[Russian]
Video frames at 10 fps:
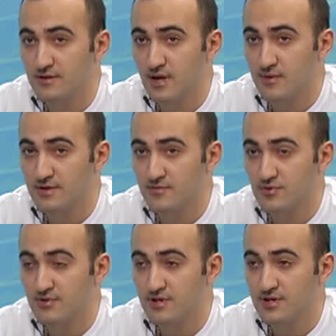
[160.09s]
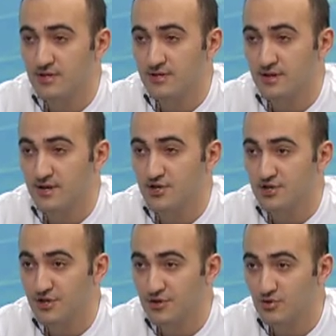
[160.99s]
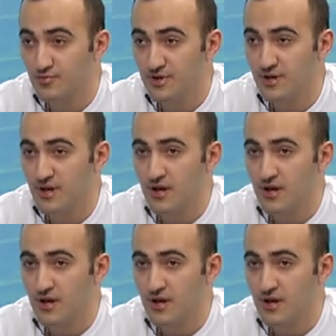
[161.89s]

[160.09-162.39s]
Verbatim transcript: Команды будут делиться на 4 группы.